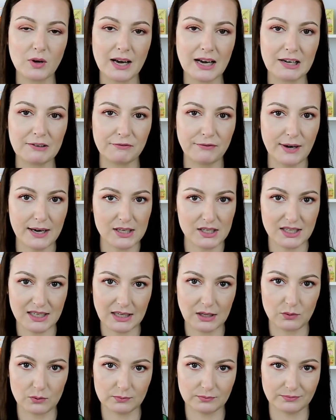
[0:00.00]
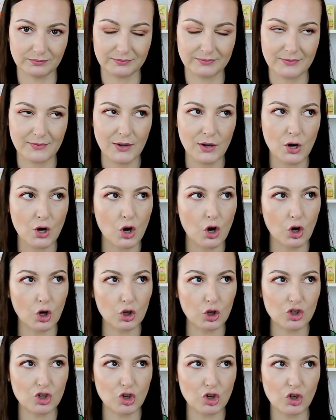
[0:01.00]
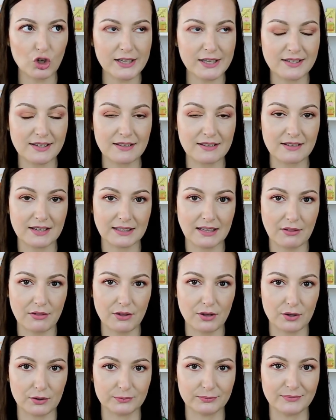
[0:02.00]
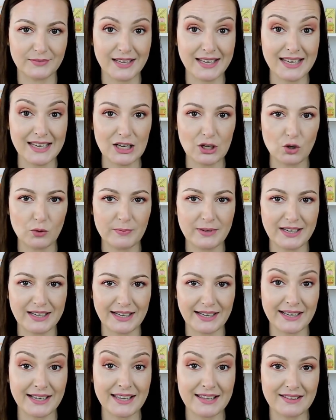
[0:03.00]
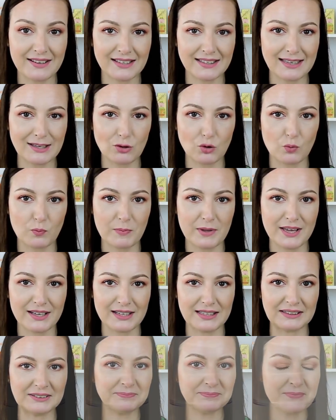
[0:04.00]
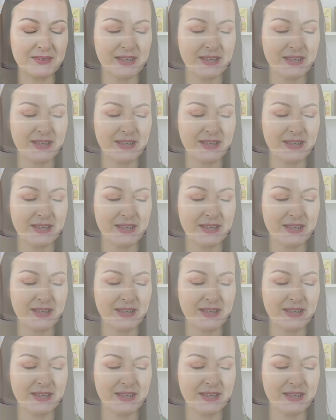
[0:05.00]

el Flash Serum. 8 horas de hidratación. Ilumina, hidrata tu piel.